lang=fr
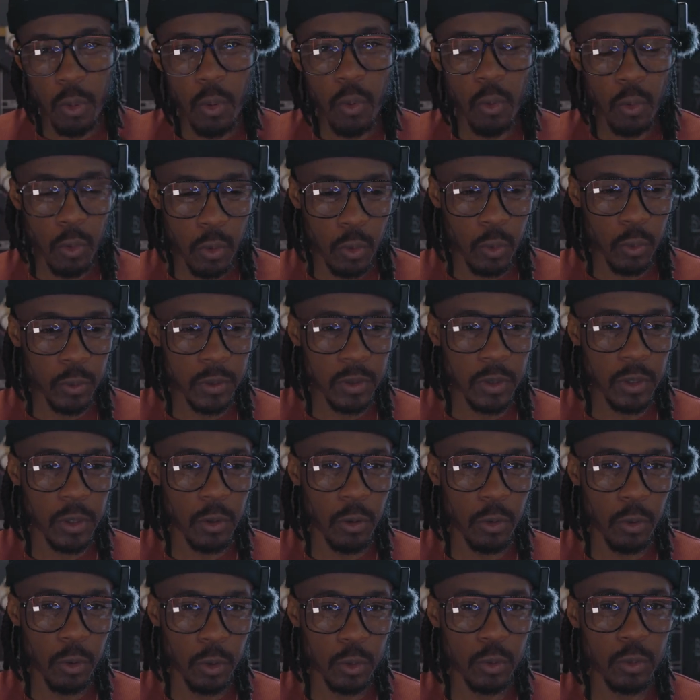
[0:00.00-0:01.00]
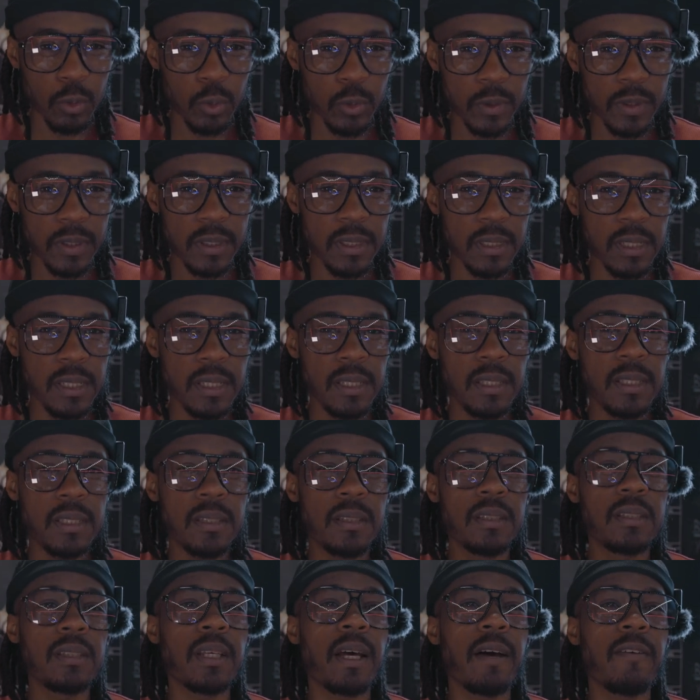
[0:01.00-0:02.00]
Prends en compte leurs retours si
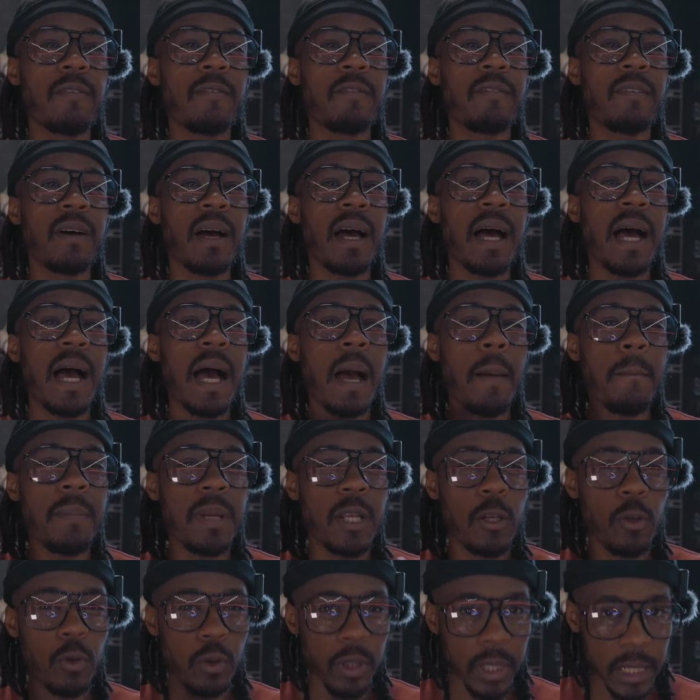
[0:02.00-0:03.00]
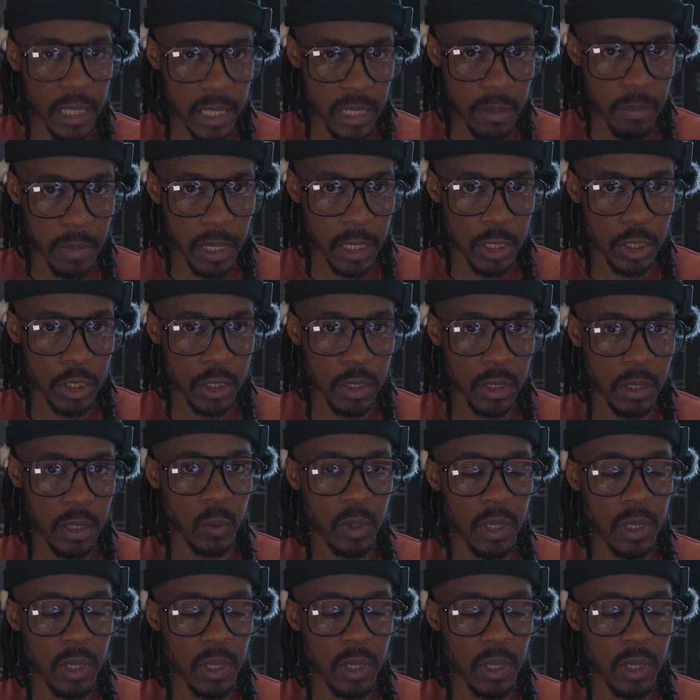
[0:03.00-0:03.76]
ça va améliorer l'image.